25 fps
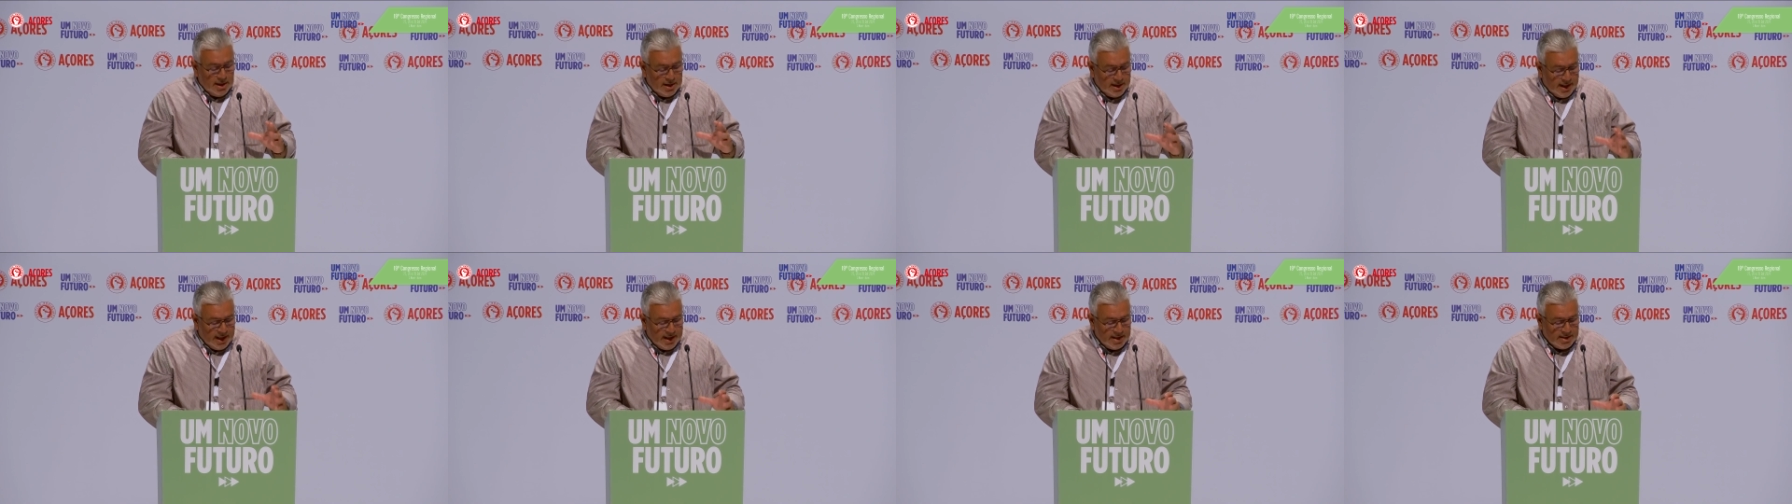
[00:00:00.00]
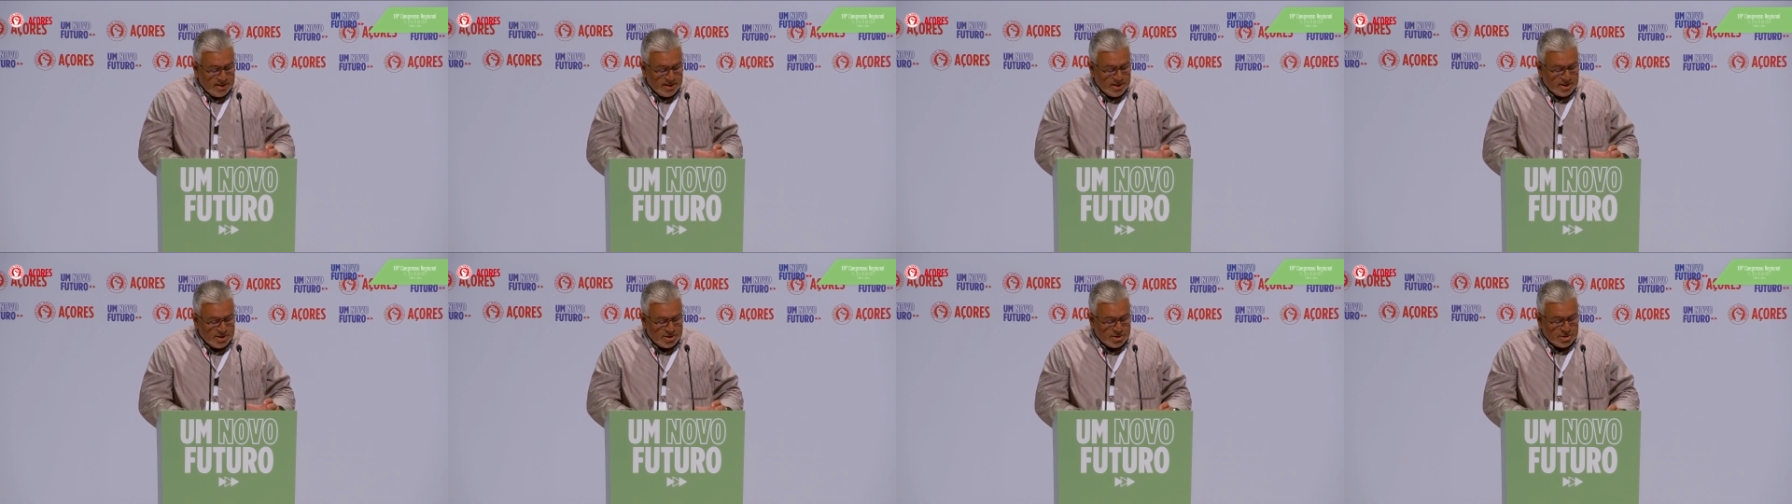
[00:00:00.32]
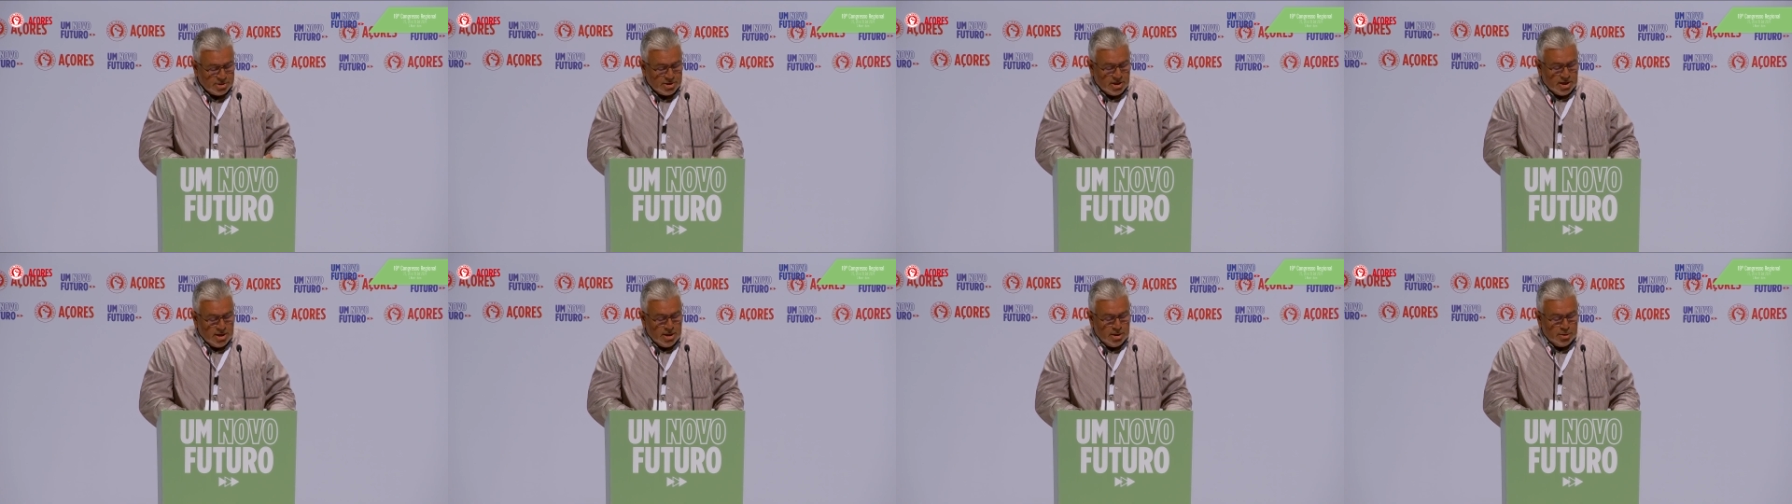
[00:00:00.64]
lendas
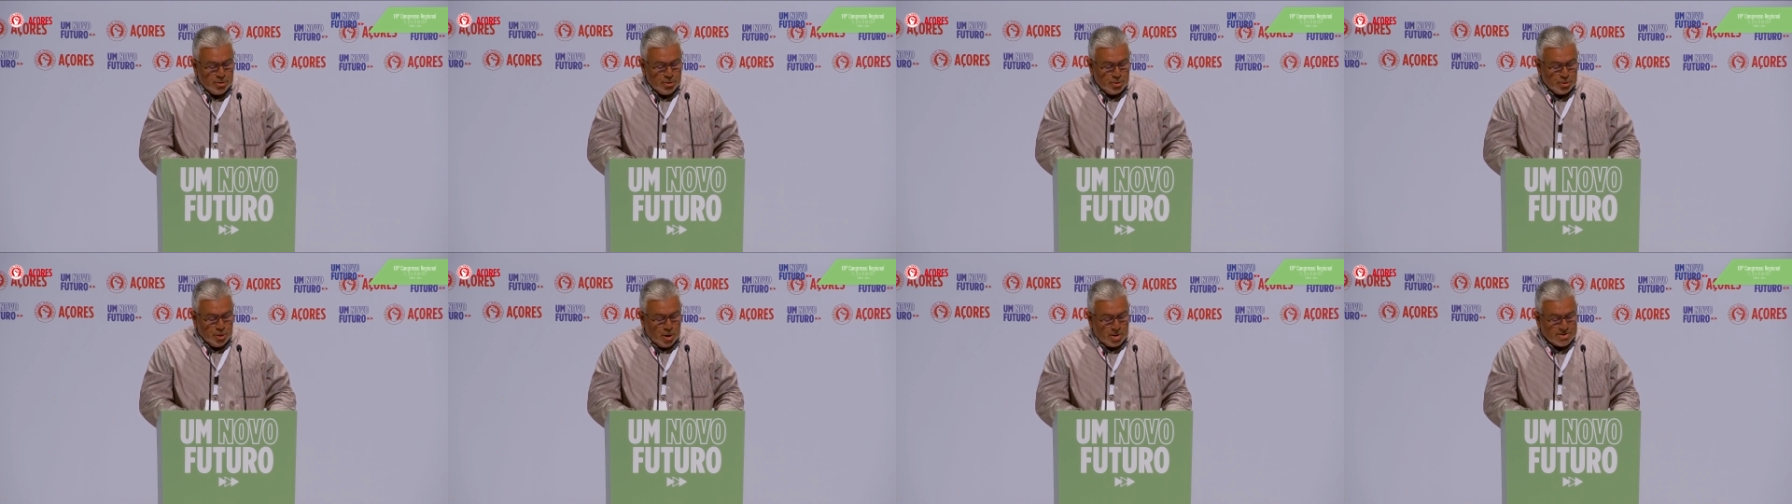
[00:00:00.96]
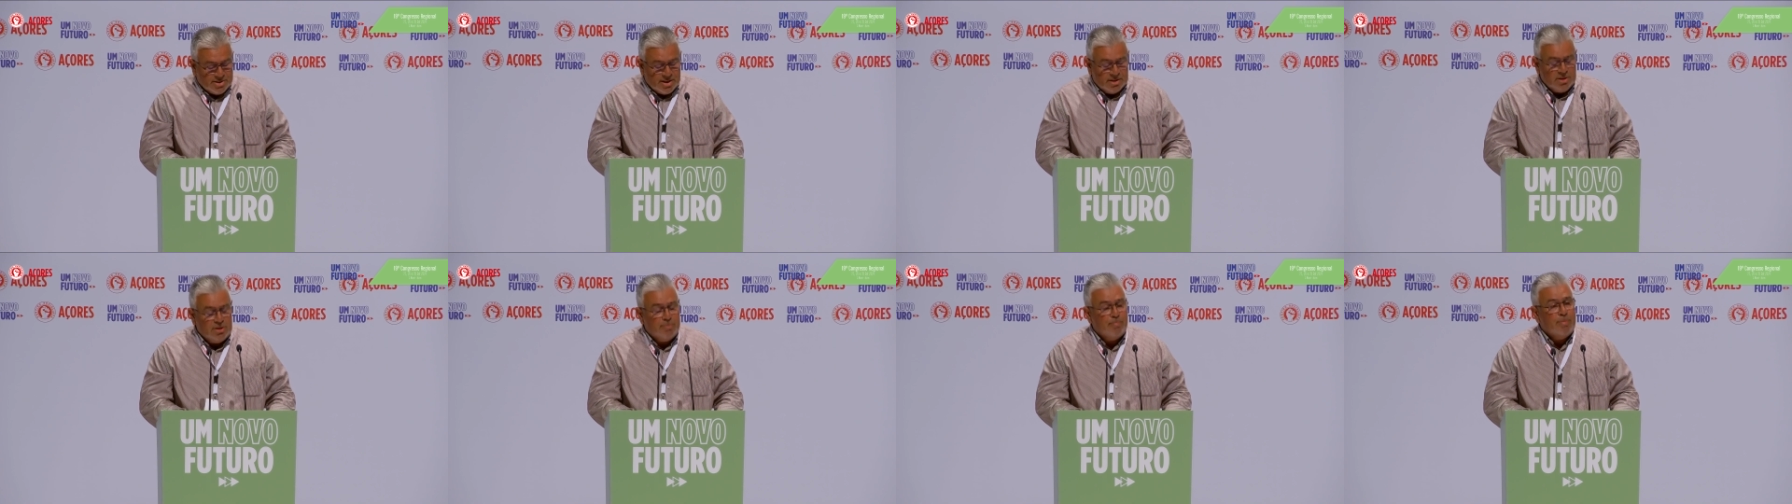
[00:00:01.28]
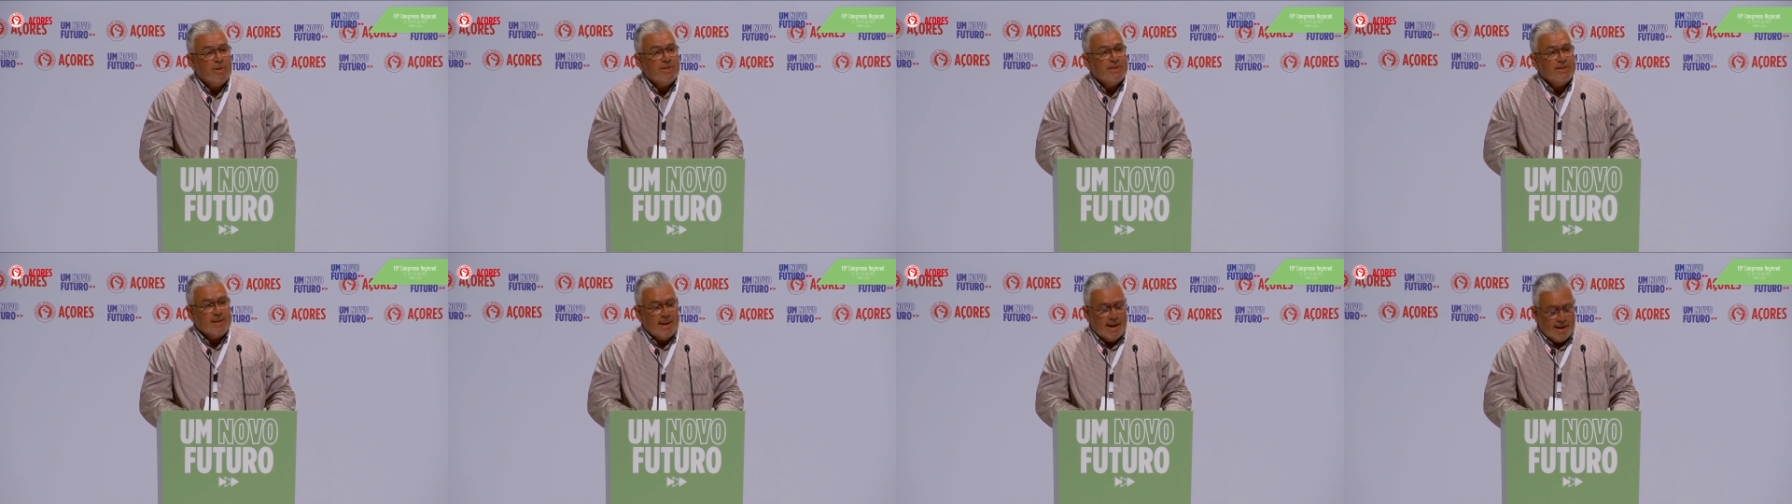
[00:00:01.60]
dos nossos
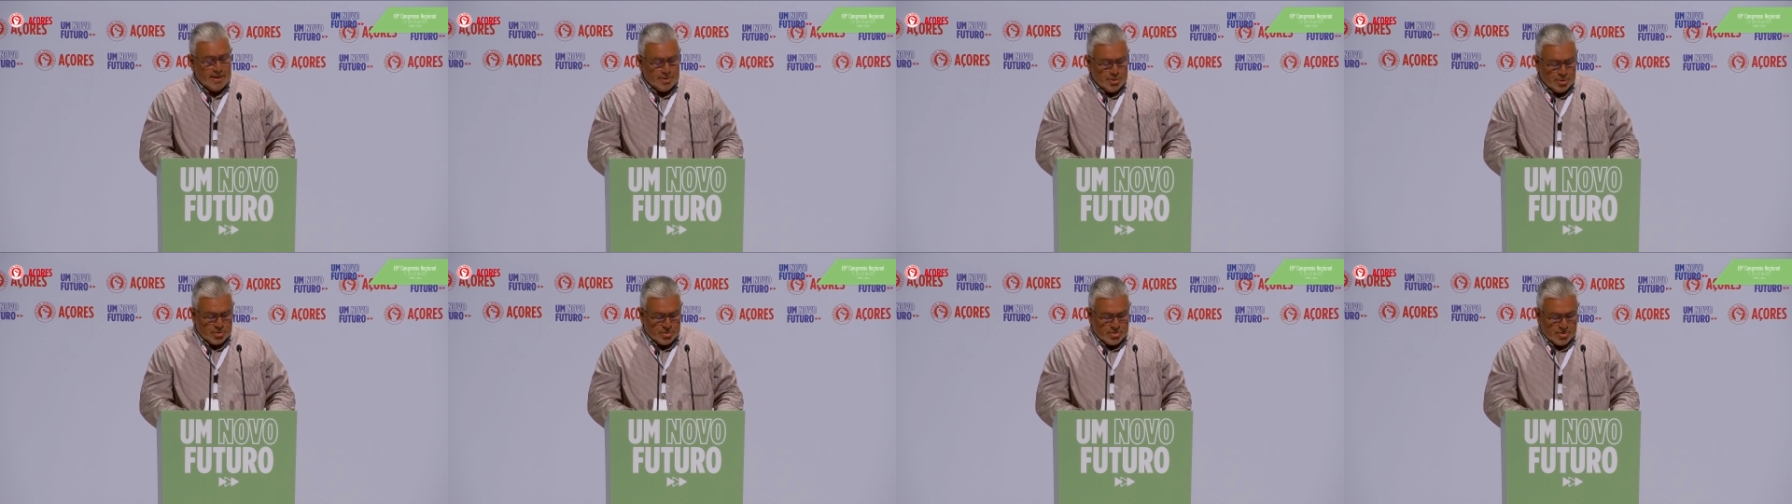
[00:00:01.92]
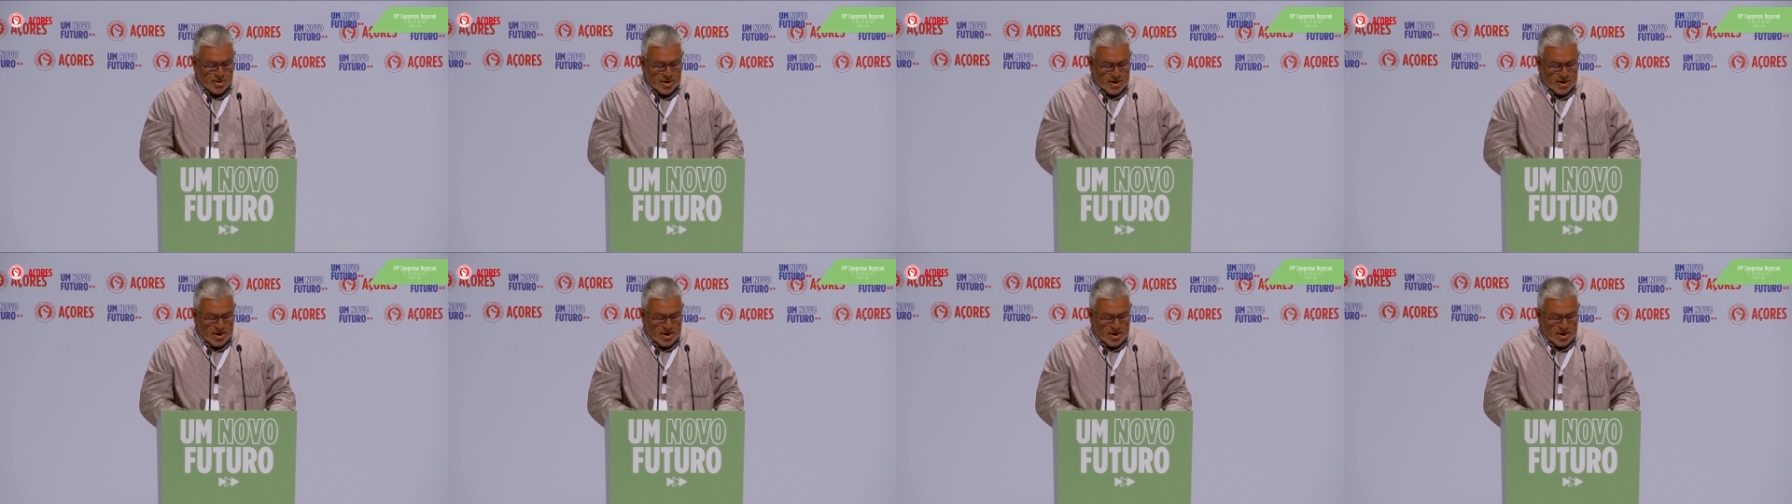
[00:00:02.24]
antepassados